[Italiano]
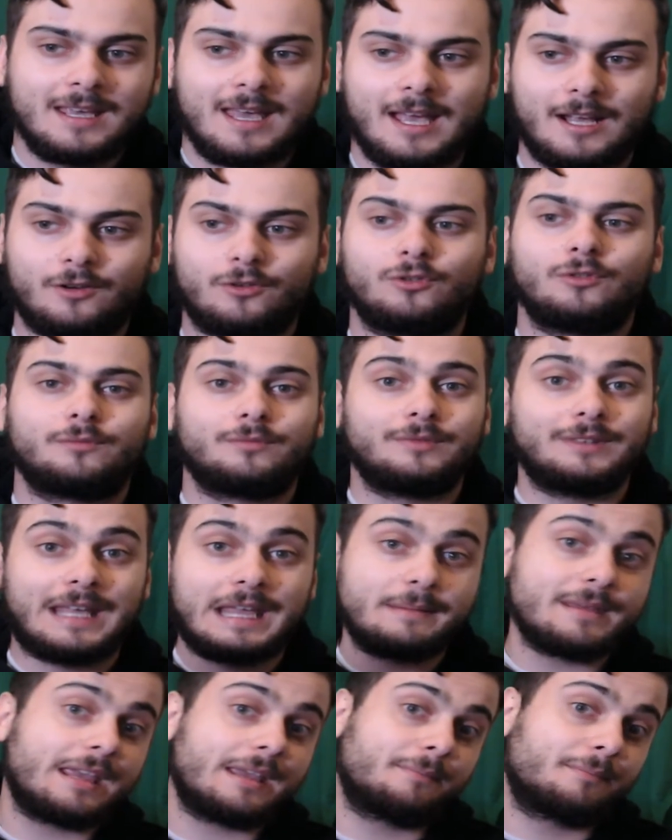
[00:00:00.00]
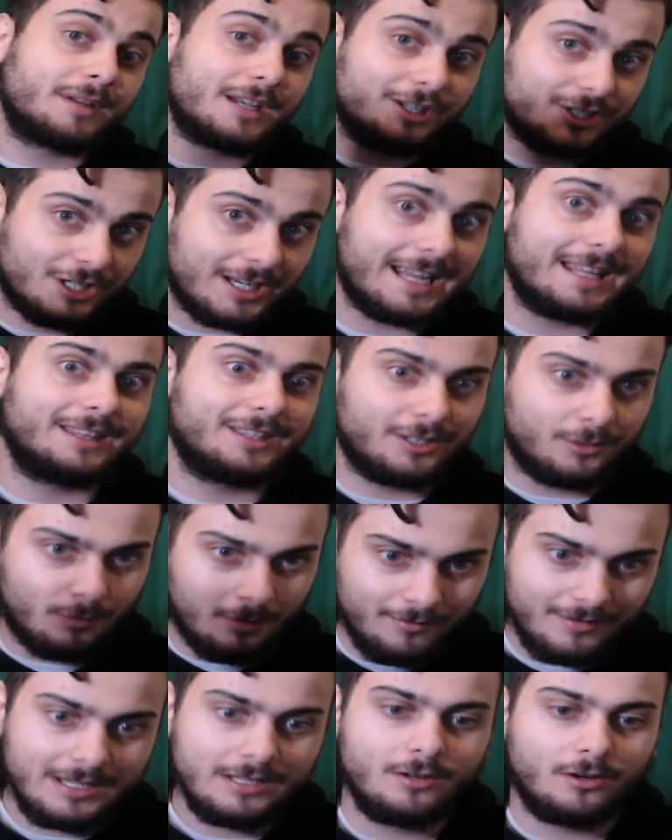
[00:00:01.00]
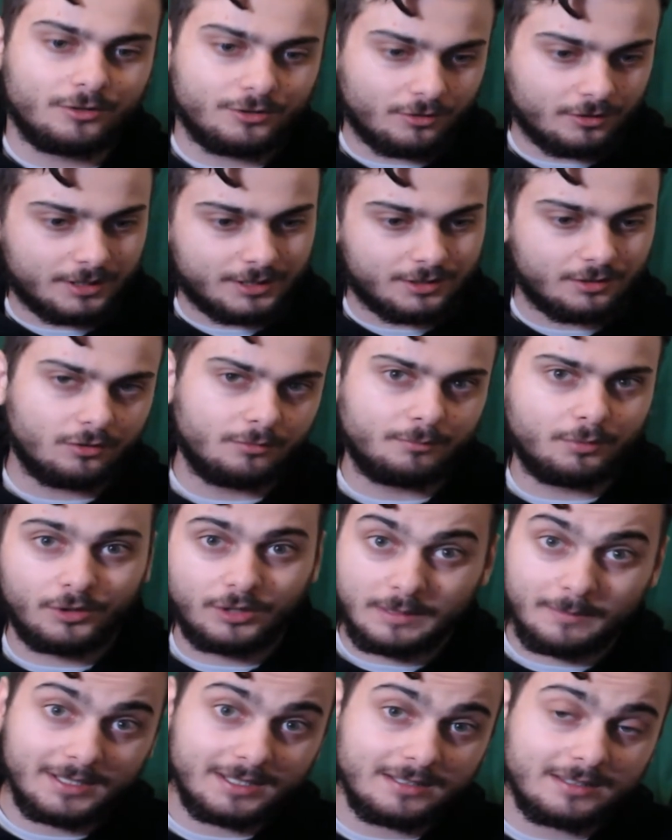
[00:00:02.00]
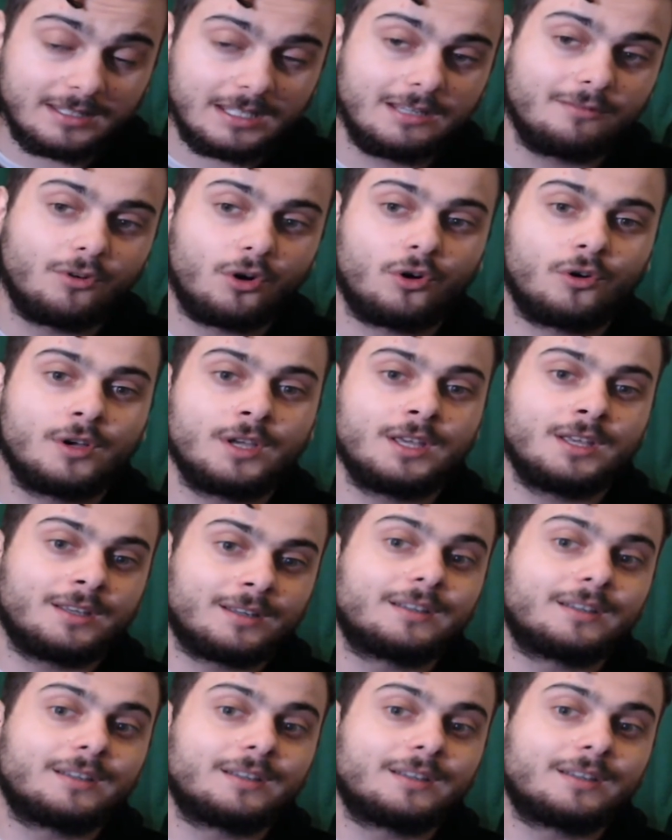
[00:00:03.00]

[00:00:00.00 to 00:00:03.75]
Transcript: Ecco, nei miei precedenti due video, lo so che sono un po' ripetitivo,